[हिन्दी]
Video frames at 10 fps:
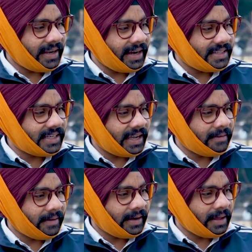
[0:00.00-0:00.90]
डेढ़
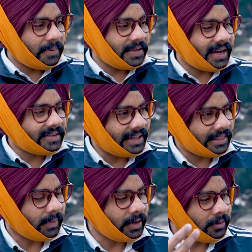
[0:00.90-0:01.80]
चाहिए नहीं पंजा साल
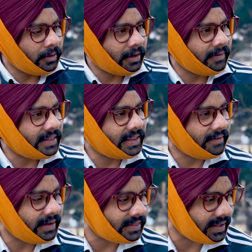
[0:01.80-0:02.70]
तो मैनू हो गए बहनते
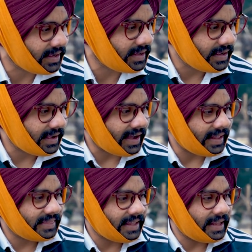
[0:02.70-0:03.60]
बहनते
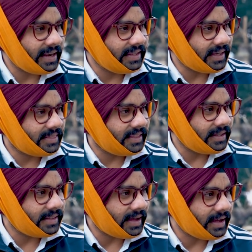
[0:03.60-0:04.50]
खानदानी यदीदा